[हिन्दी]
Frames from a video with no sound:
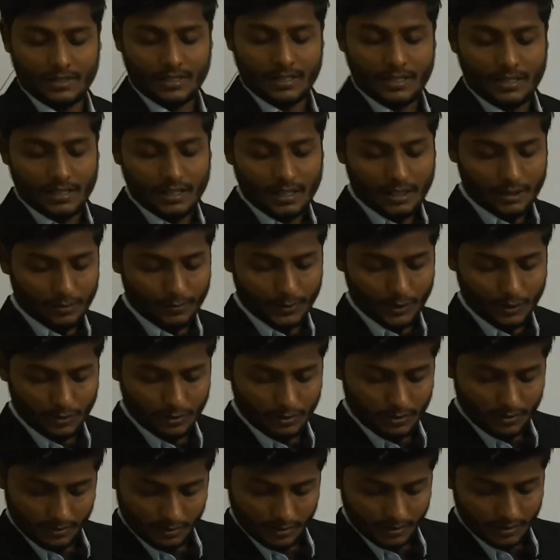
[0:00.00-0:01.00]
हाँ तो बच्चों
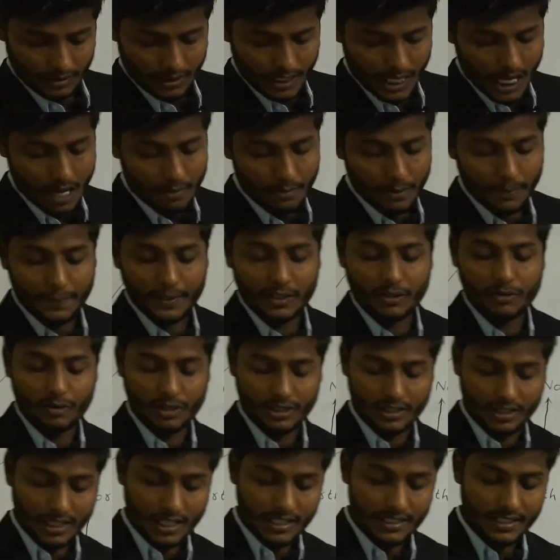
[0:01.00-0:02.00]
अब अपन क्वेश्चन
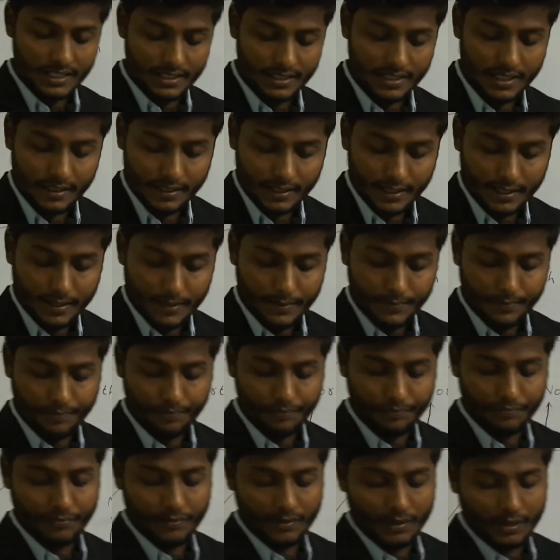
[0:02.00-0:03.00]
आंसर्स देखते हैं
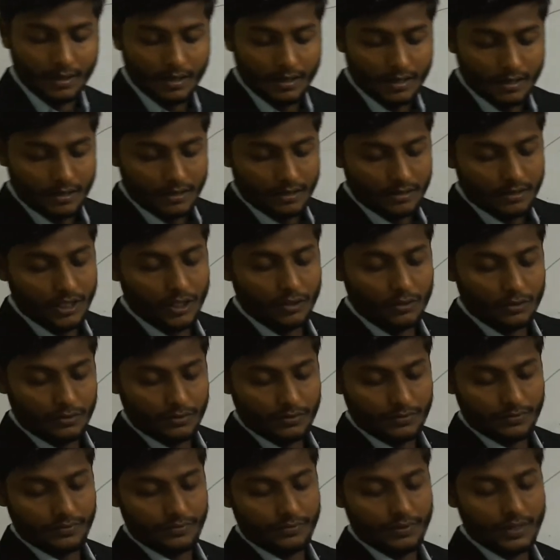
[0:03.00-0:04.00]
देखो
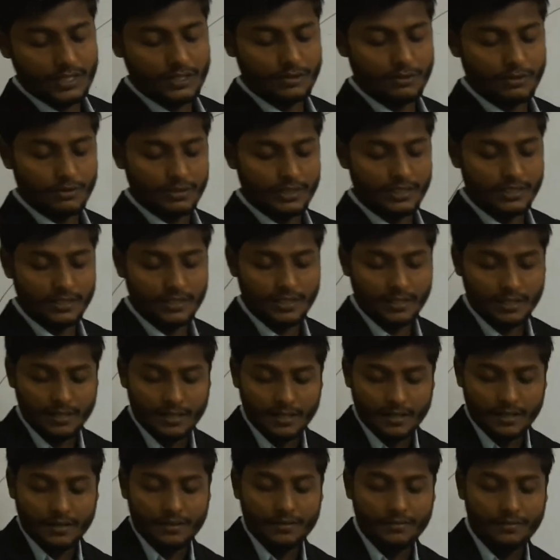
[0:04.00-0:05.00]
फर्स्ट क्वेश्चन है
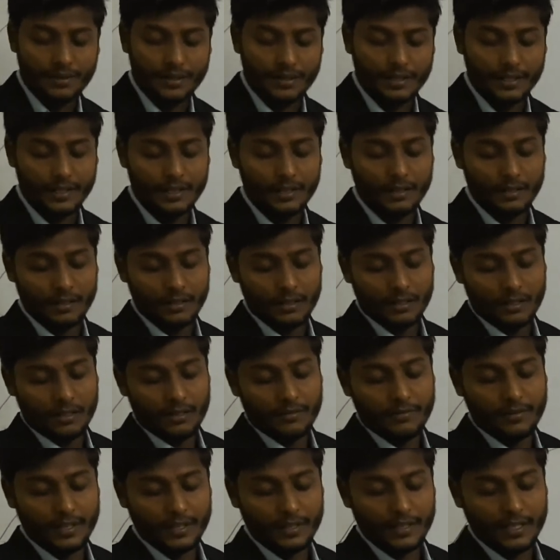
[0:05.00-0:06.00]
वेहन
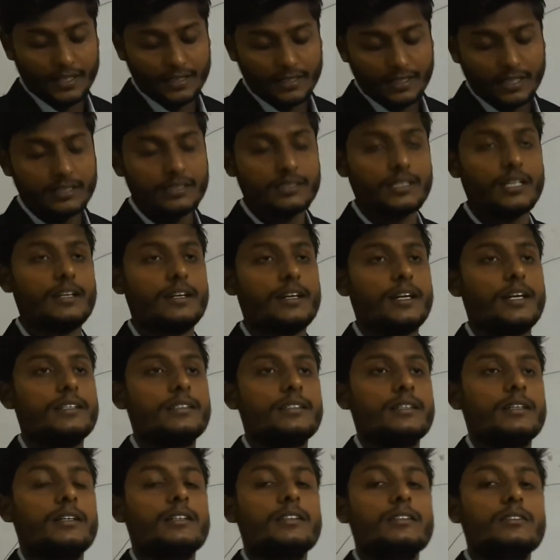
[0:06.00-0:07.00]
वेन डेज द सनराइज
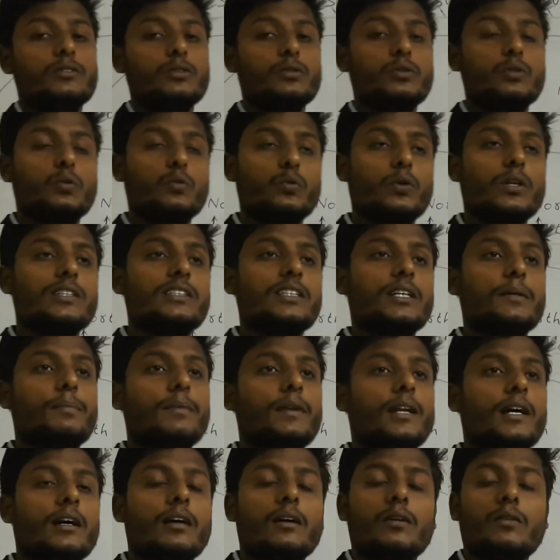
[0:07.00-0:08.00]
जो सूरज है अपना
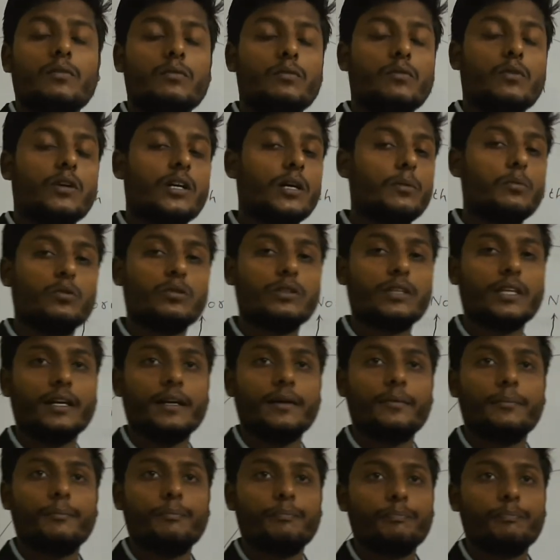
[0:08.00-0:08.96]
वो कब उगता है